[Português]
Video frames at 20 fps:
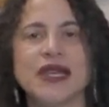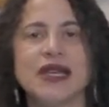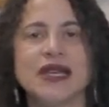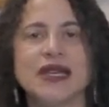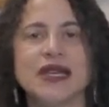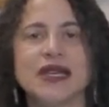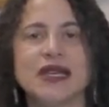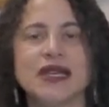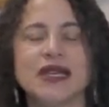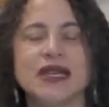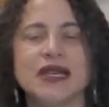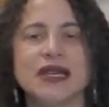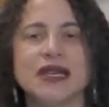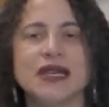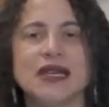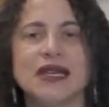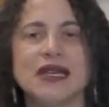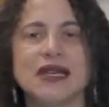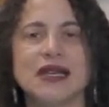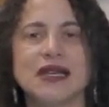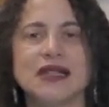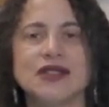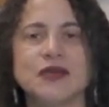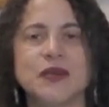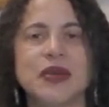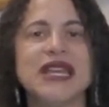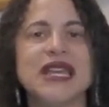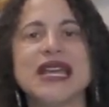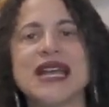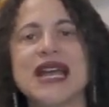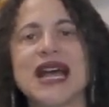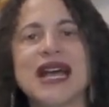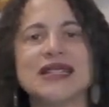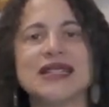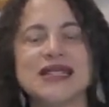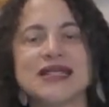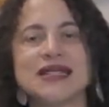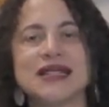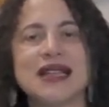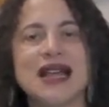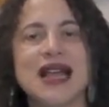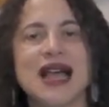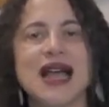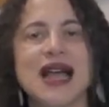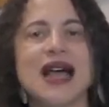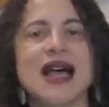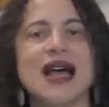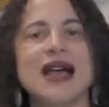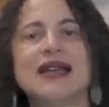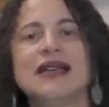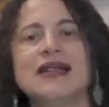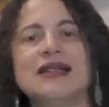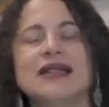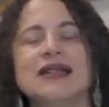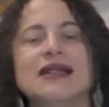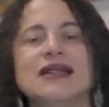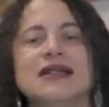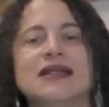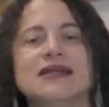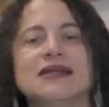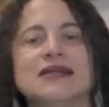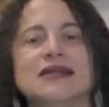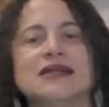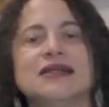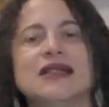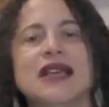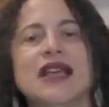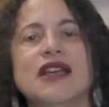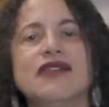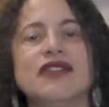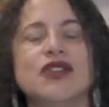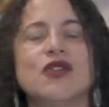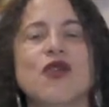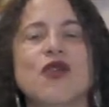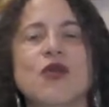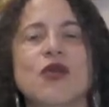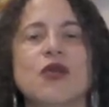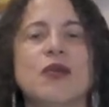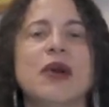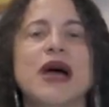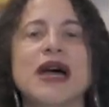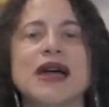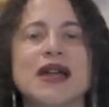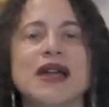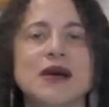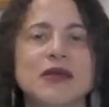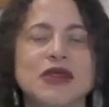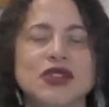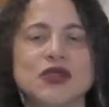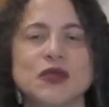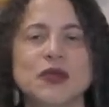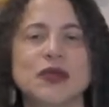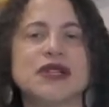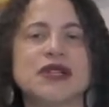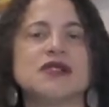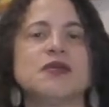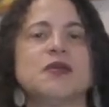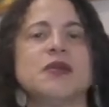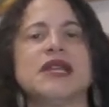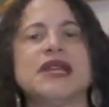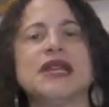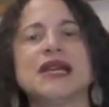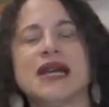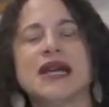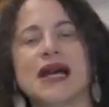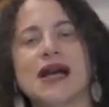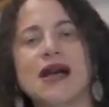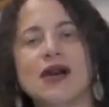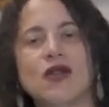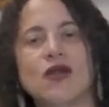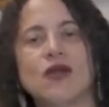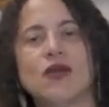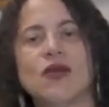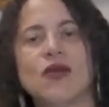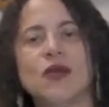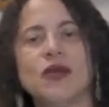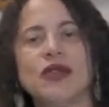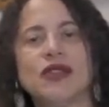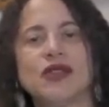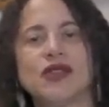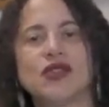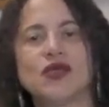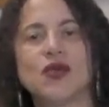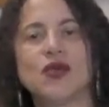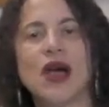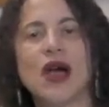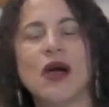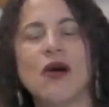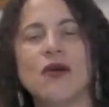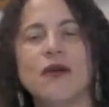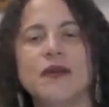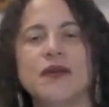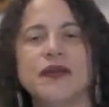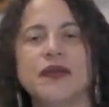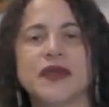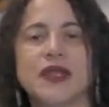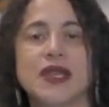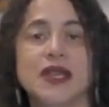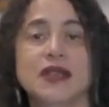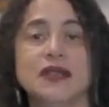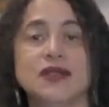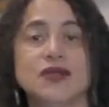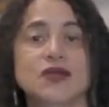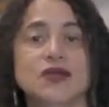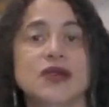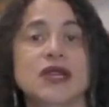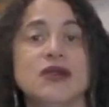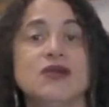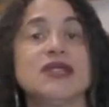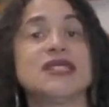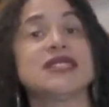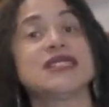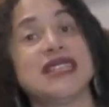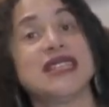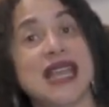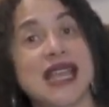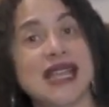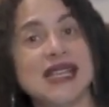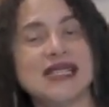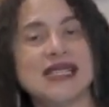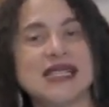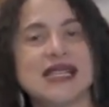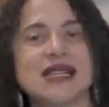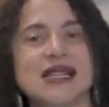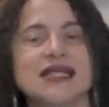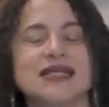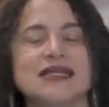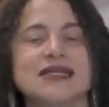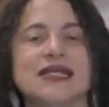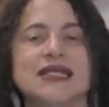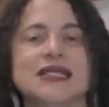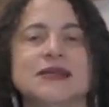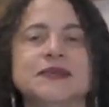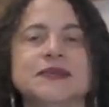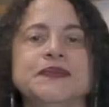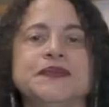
é, explicadas lá ainda servem como parâmetro para explicar o momento atual, que isso é uma ciência, né?